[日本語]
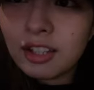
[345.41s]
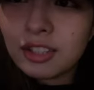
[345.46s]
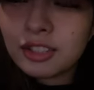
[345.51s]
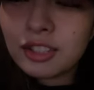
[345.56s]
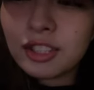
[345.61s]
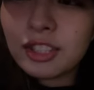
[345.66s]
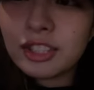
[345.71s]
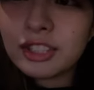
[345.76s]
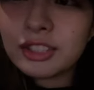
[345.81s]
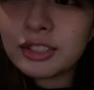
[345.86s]

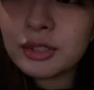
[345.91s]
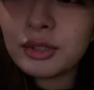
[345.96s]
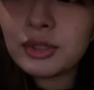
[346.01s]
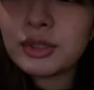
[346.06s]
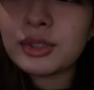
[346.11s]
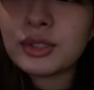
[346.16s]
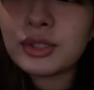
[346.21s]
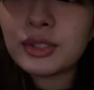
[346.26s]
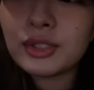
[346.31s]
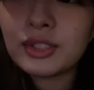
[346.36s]
それなんか
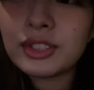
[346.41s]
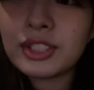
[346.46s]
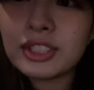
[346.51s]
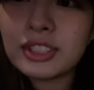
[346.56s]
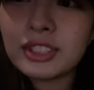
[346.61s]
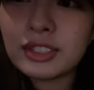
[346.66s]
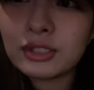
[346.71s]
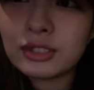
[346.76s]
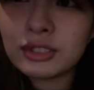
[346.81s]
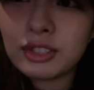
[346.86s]
ショートの人た
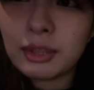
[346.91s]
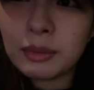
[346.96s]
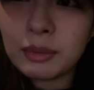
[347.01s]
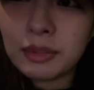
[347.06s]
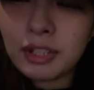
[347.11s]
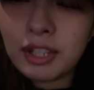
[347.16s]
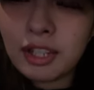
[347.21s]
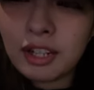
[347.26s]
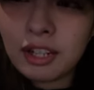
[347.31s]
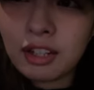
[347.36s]
ちと比
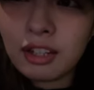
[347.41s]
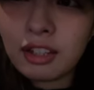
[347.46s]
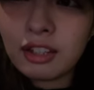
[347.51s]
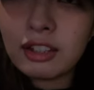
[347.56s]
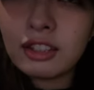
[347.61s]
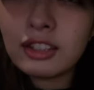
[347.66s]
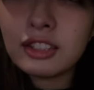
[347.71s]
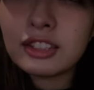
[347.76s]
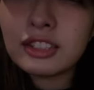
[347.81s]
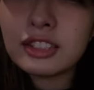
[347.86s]
べた
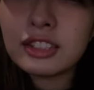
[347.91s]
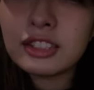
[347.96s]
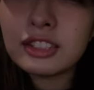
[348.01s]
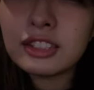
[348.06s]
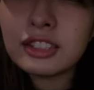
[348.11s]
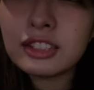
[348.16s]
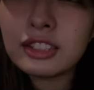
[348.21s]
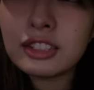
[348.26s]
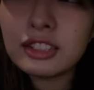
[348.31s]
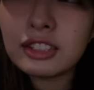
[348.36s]
ら全
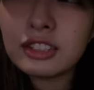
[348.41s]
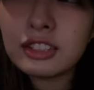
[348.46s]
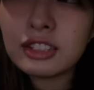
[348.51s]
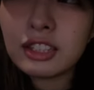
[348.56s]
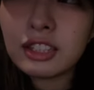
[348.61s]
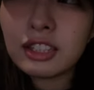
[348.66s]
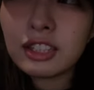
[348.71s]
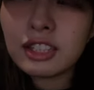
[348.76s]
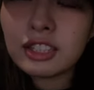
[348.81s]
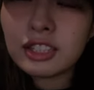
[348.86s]
然
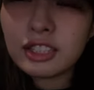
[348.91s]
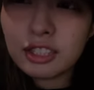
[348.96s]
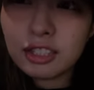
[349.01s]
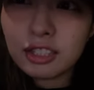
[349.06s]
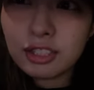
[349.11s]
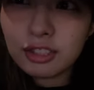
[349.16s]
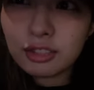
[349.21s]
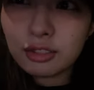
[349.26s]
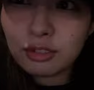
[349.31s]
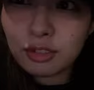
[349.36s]
長い
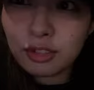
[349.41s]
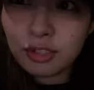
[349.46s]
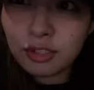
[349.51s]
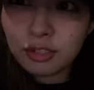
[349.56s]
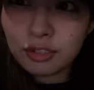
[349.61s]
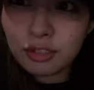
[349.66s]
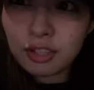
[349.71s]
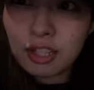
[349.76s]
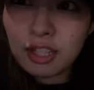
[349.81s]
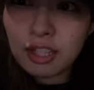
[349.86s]
し多い
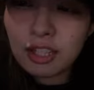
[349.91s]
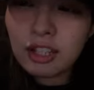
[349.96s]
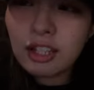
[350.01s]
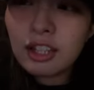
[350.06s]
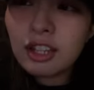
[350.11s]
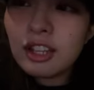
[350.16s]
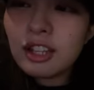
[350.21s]
ので